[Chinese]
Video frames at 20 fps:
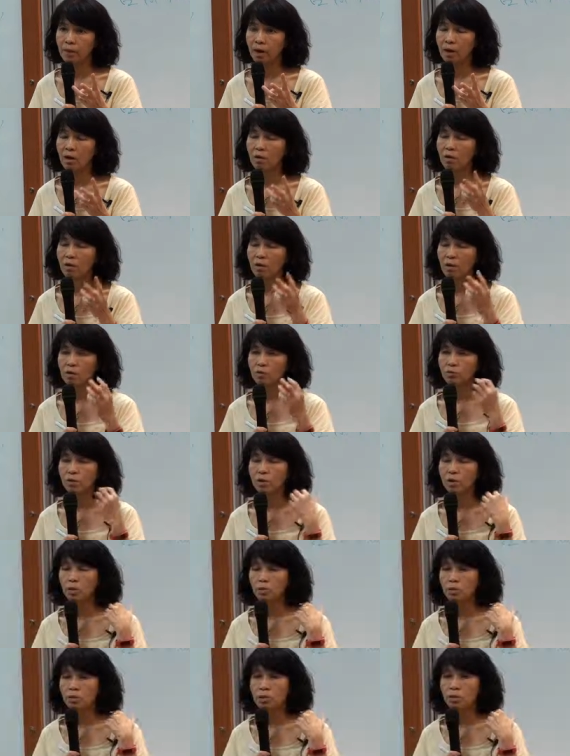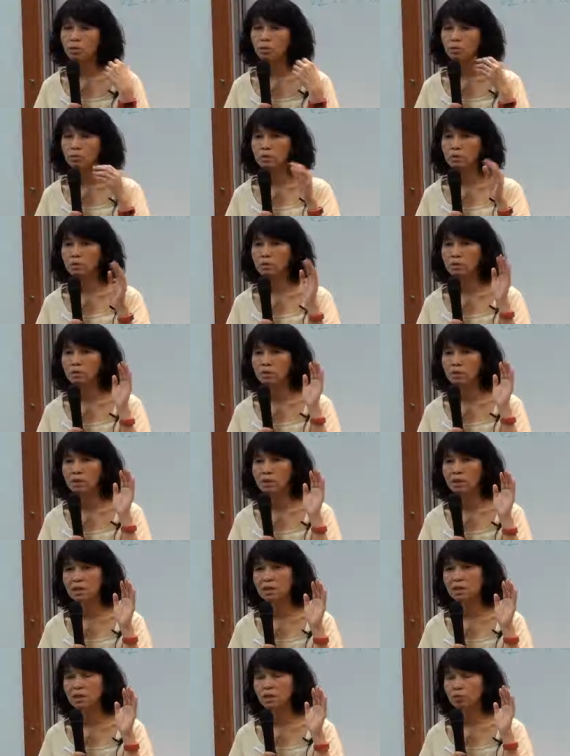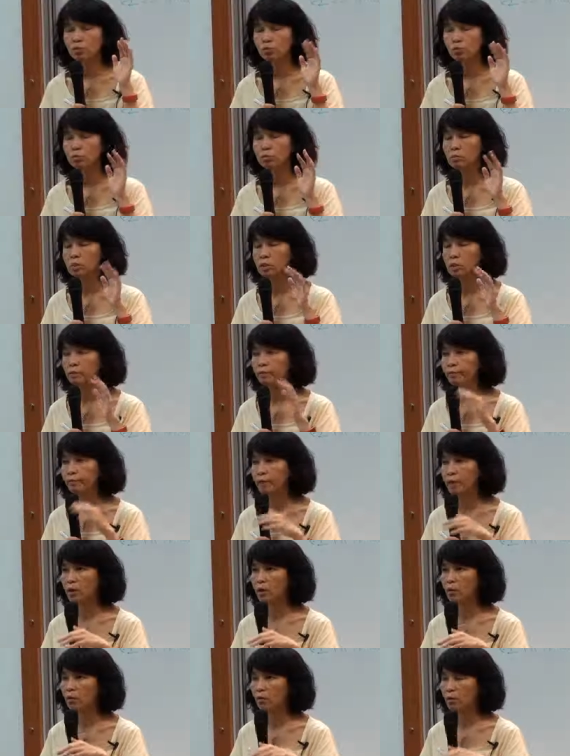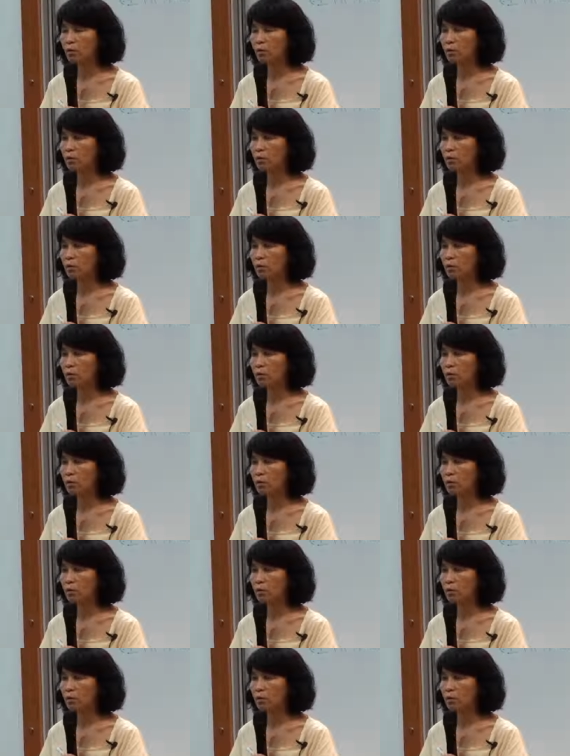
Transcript: 好，所以永正公司是借租金费用，